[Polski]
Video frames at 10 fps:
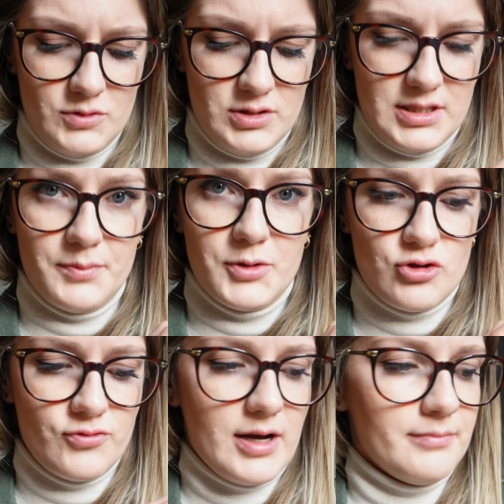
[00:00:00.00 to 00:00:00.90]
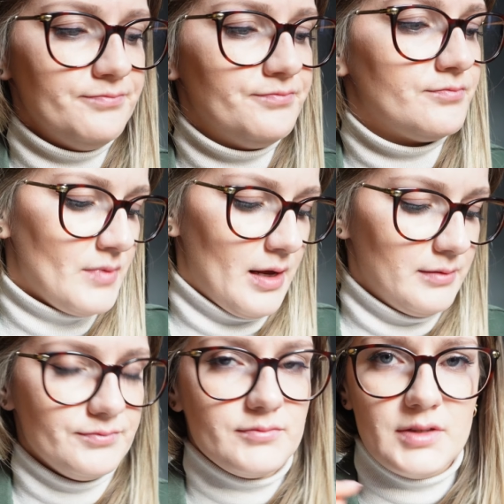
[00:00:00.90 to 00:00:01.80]
rodzaj pieczywka.
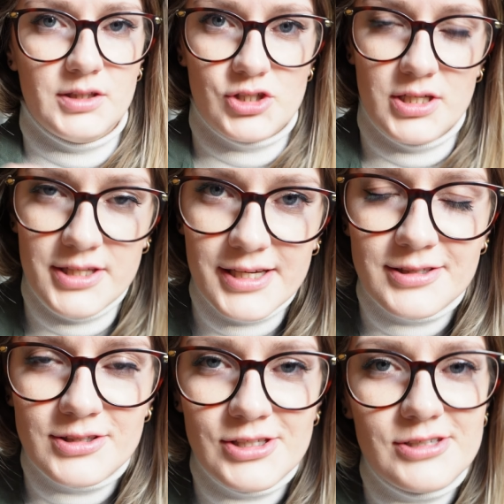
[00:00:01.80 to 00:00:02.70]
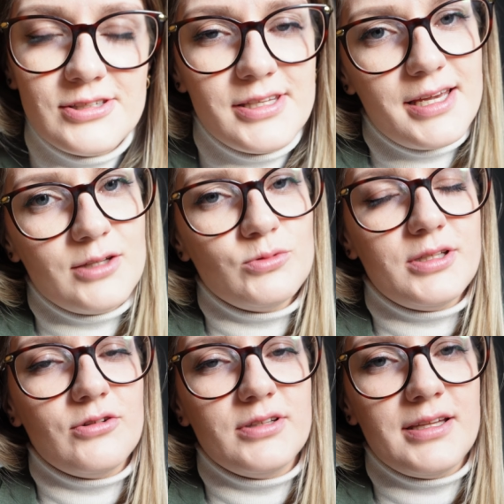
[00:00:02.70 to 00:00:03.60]
Jeżeli nikt nigdy nie jadł
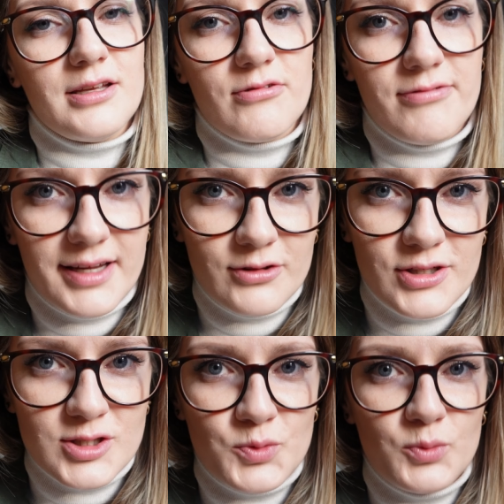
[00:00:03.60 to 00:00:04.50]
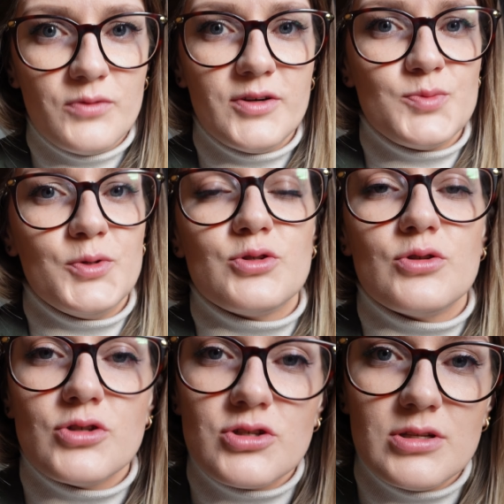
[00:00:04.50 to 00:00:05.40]
tego dania, to warto je spróbować, bo jest
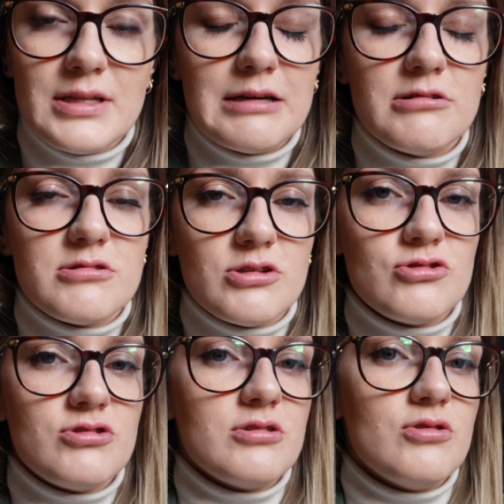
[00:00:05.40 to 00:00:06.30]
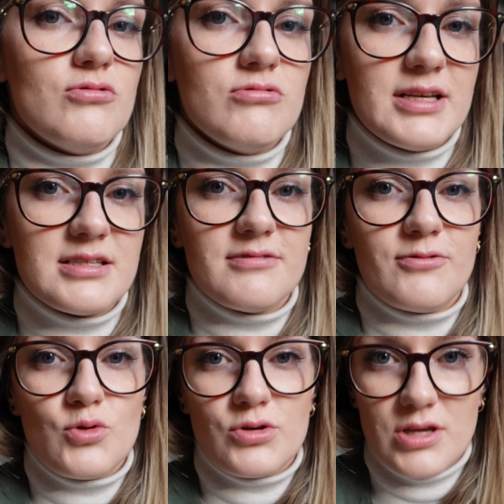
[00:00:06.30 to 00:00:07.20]
to coś innego, coś czego u nas
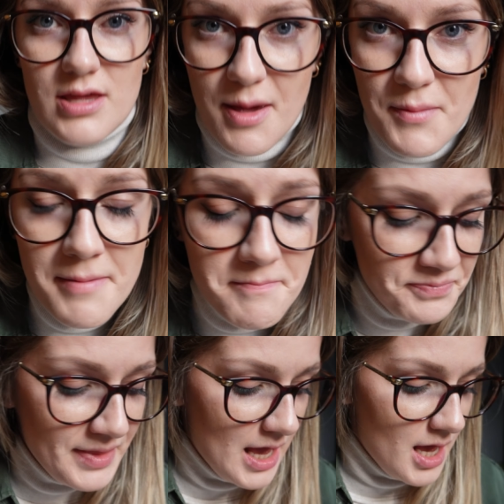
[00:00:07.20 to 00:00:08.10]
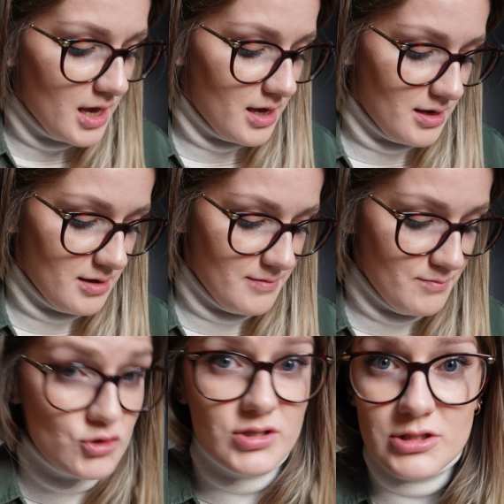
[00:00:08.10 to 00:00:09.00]
w kuchni nie ma. E,
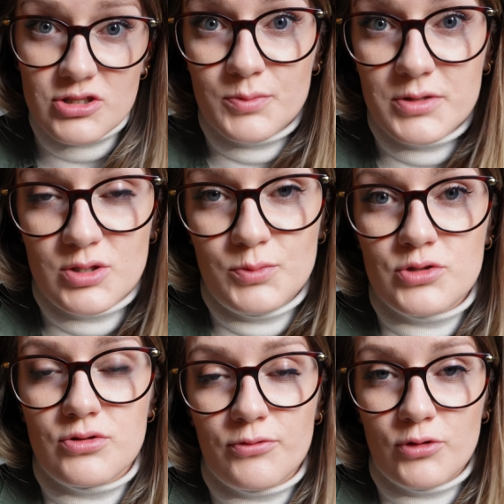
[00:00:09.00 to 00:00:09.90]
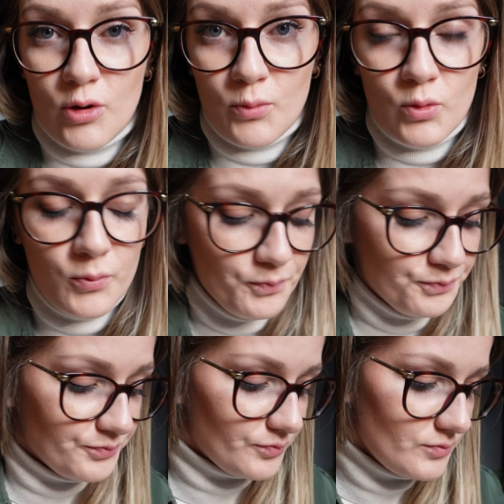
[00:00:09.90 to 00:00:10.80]
można też sobie zrobić to w domu
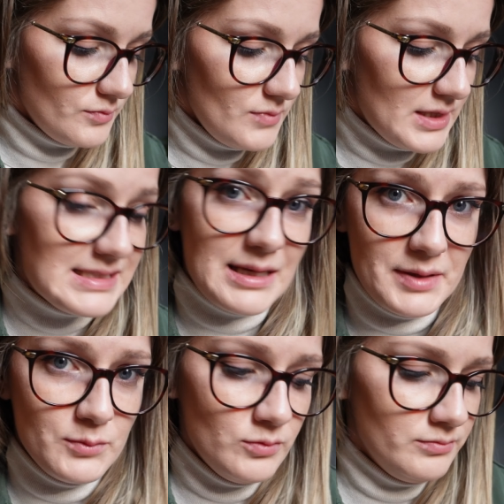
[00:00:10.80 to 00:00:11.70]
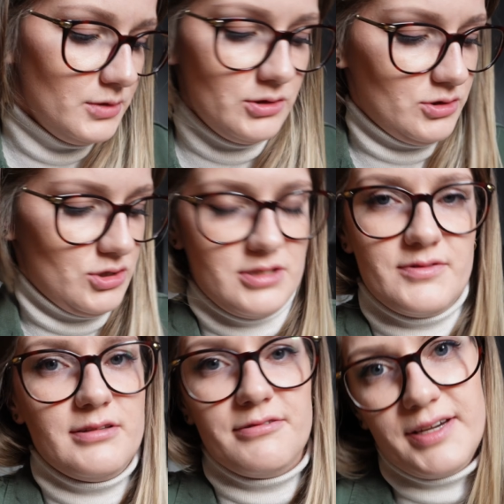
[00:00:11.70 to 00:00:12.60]
samemu i to też jest
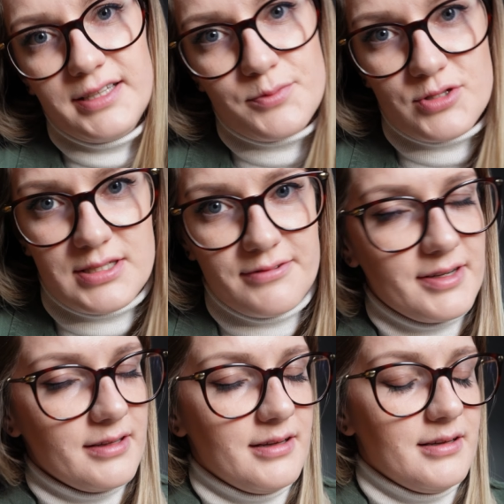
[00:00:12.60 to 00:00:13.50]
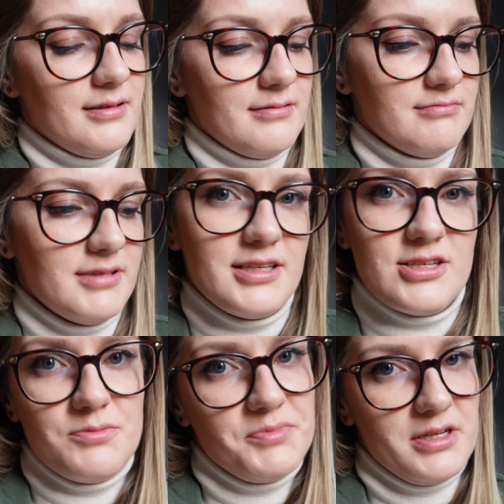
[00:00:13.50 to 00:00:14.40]
wtedy fajna przystawka na, na
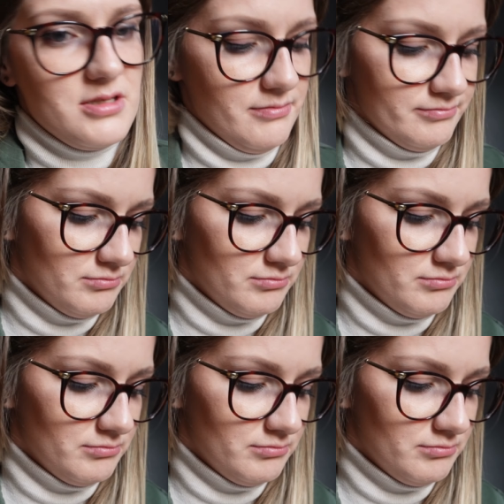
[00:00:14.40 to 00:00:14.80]
jakiejś imprezie.